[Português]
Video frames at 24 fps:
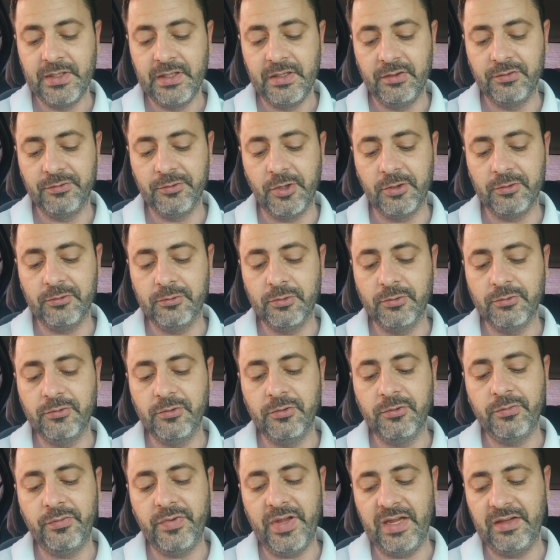Exorto todos
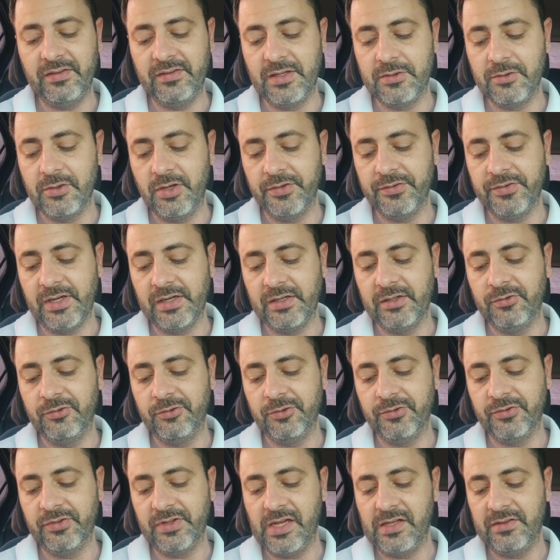os fiéis da nossa
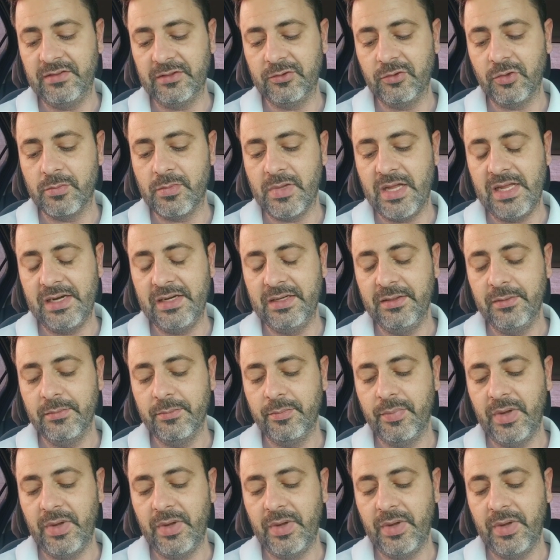arquidiocese a tomarem